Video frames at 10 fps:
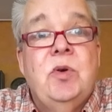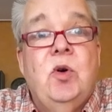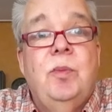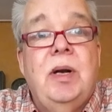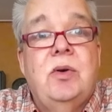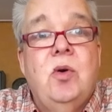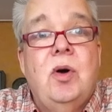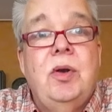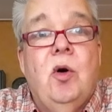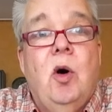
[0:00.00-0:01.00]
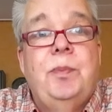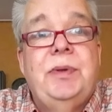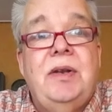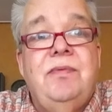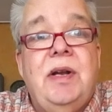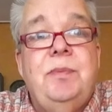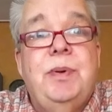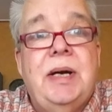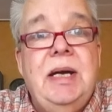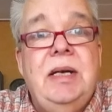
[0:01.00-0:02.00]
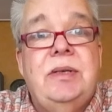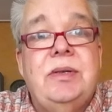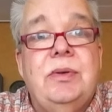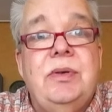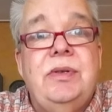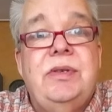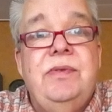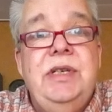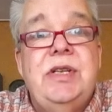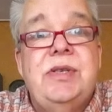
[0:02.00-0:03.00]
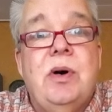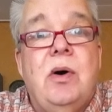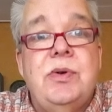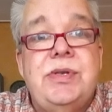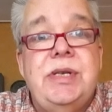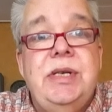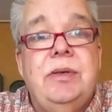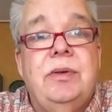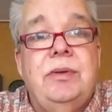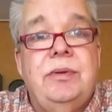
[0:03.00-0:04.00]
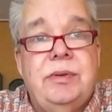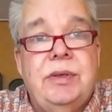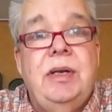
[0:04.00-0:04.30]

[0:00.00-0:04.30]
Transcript: und mal gucken, ob das was bringt und wie es so aussieht und